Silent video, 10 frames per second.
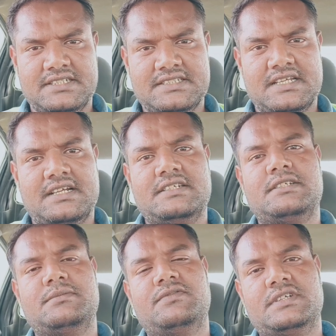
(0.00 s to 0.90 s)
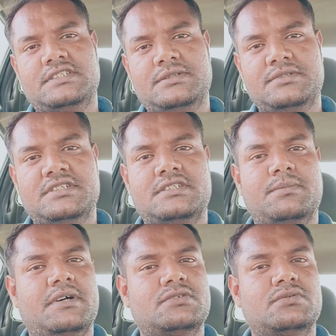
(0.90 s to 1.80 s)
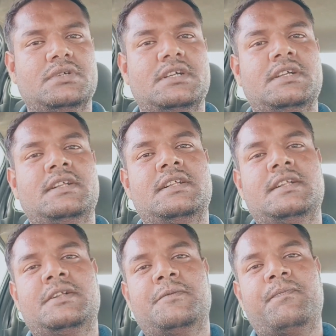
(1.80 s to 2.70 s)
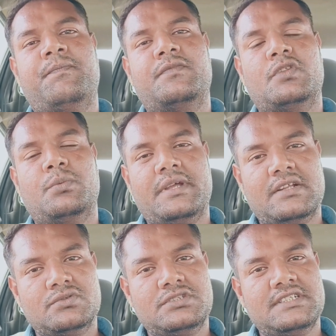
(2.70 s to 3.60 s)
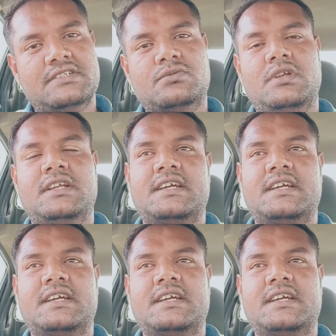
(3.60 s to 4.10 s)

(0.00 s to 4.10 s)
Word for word: अच्छा रहा सभी फर्स्ट डिवीज़न से पास हुए तो मैंने कुछ दिन स्कूलिंग